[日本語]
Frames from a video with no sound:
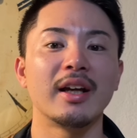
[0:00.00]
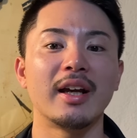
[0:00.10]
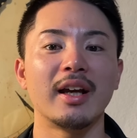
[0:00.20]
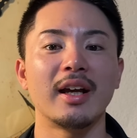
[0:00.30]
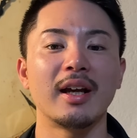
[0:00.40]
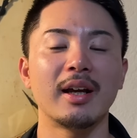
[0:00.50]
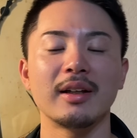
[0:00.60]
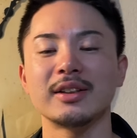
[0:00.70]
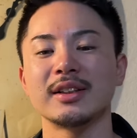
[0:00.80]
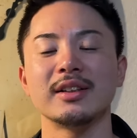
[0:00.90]

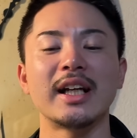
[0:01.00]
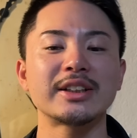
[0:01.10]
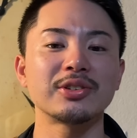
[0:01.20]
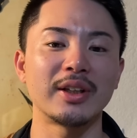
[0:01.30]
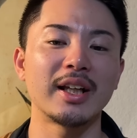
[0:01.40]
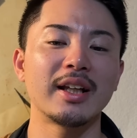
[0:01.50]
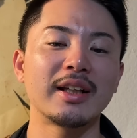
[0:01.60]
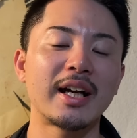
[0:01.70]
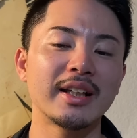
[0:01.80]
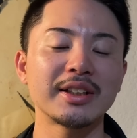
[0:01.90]
えー、野手はね、
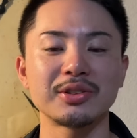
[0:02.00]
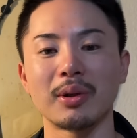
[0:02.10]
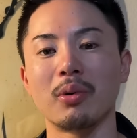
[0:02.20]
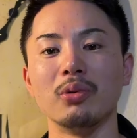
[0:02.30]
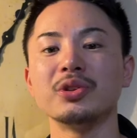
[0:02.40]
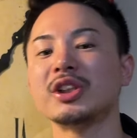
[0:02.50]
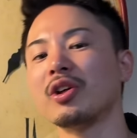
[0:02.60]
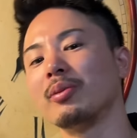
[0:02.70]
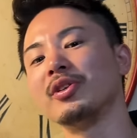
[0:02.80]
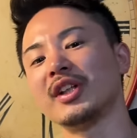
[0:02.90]
内野手はこう、後
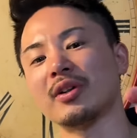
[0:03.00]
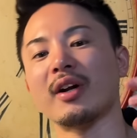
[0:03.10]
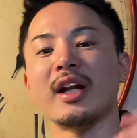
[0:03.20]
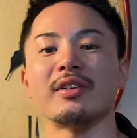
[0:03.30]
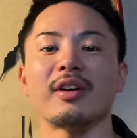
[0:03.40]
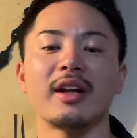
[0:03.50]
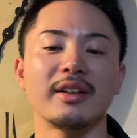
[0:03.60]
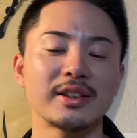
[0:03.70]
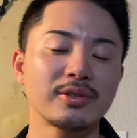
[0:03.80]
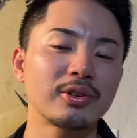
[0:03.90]
ろを向いて取らないといけな
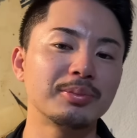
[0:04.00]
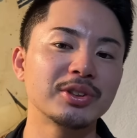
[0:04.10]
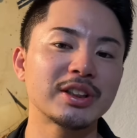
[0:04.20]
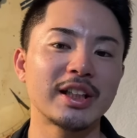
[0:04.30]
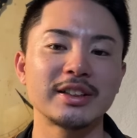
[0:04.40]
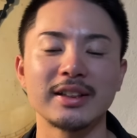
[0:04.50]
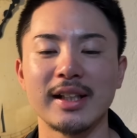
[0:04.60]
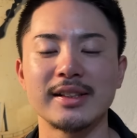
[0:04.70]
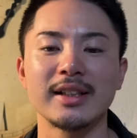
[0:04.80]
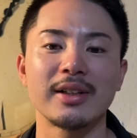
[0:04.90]
いんで、すごく難しい
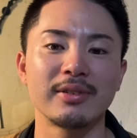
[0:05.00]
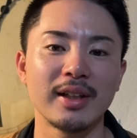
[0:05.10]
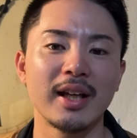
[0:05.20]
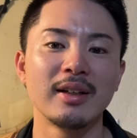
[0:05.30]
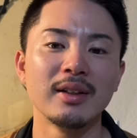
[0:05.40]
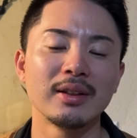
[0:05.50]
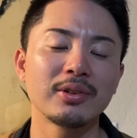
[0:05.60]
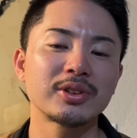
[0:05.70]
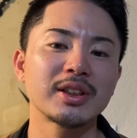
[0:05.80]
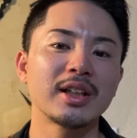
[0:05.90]
体勢になるんで、
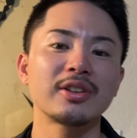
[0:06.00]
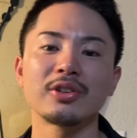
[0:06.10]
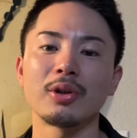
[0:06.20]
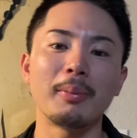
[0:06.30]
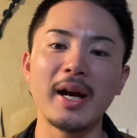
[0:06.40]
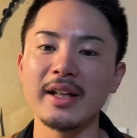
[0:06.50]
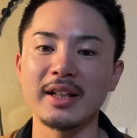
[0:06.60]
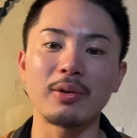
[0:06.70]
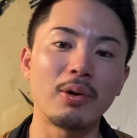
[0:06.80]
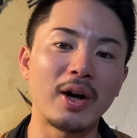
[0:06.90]
どっちかっていうと、前
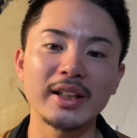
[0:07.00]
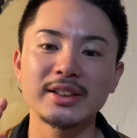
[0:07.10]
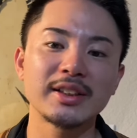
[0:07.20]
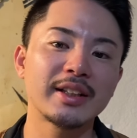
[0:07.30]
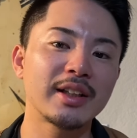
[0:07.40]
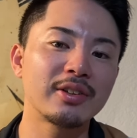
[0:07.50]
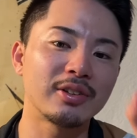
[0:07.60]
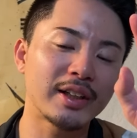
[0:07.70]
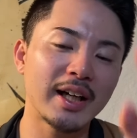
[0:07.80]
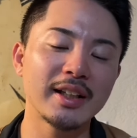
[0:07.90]
にこう、走ってきて
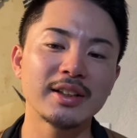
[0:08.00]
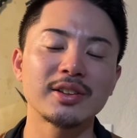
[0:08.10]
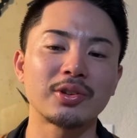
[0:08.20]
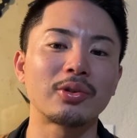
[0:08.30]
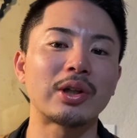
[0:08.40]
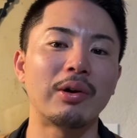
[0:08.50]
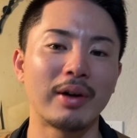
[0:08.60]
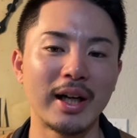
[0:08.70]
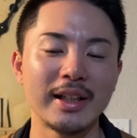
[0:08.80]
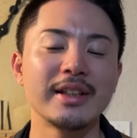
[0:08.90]
る外野手が取った
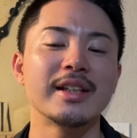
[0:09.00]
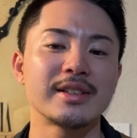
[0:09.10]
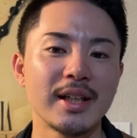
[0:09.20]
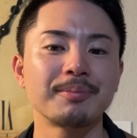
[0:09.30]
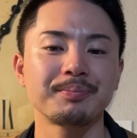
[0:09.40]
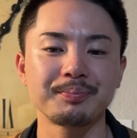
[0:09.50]
方がいいんですね。